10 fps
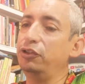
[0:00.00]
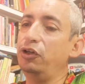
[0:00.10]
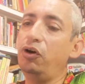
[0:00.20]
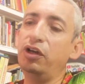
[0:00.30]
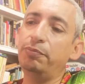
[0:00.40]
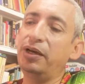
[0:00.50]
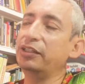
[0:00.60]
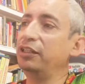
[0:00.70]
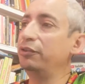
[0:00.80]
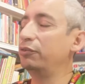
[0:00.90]
no, el
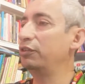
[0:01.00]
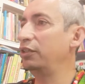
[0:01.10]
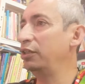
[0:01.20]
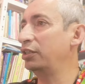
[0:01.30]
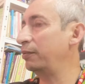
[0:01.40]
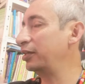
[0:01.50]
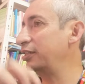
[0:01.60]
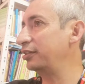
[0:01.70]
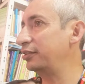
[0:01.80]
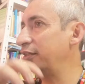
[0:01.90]
Parkinson, y, te van a
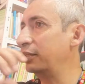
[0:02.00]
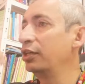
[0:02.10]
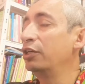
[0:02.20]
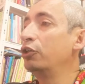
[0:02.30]
decir